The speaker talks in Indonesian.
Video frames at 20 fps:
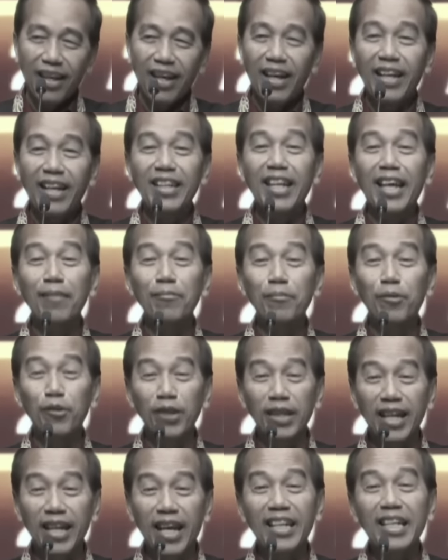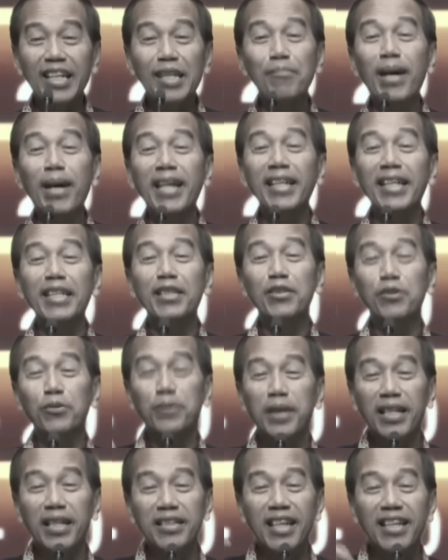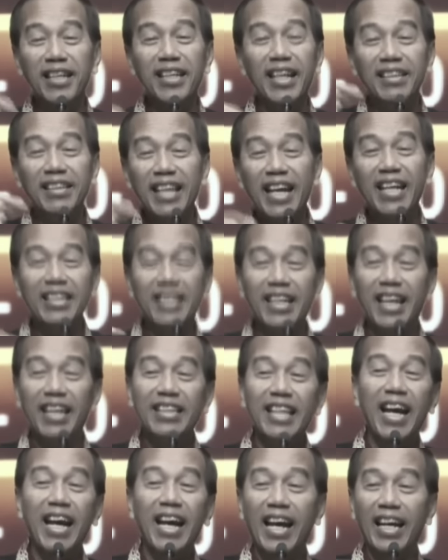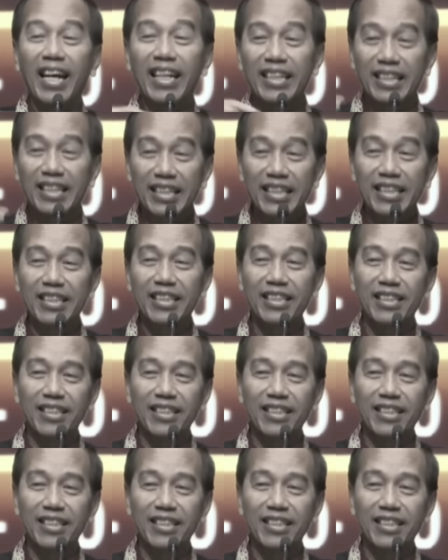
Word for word: Alhamdulillah kemarin sudah saya tanda tangani.